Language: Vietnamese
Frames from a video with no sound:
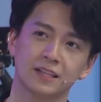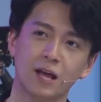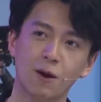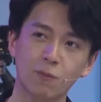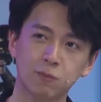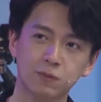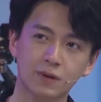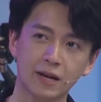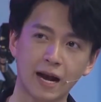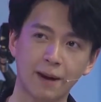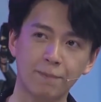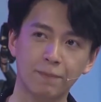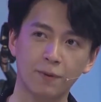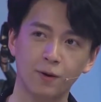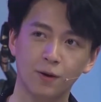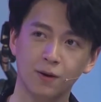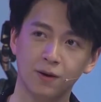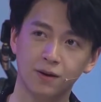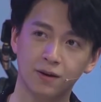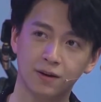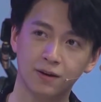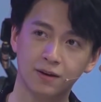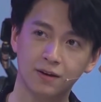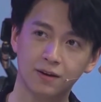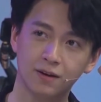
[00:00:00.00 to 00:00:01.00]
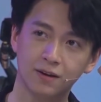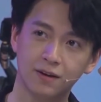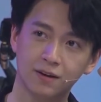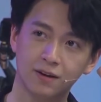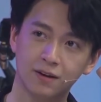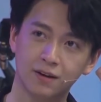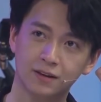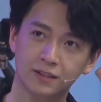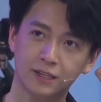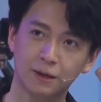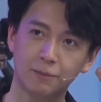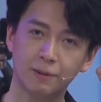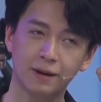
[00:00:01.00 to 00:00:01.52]
Tóc cặp luôn.
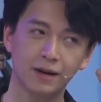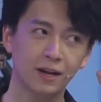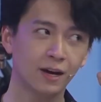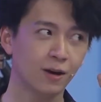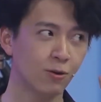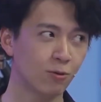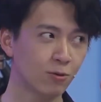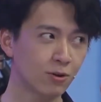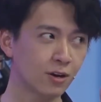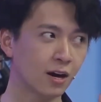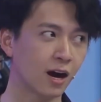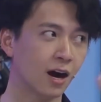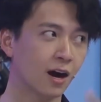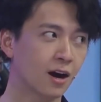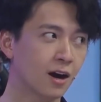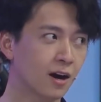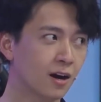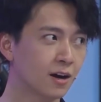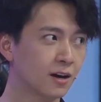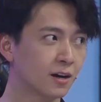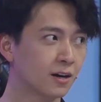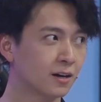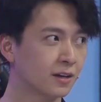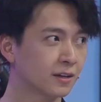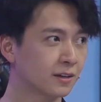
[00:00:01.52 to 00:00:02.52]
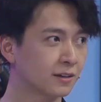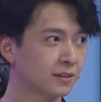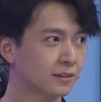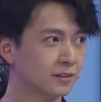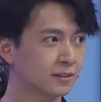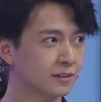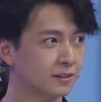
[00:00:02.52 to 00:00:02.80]
Tóc anh hơi uốn gọn hơn thôi.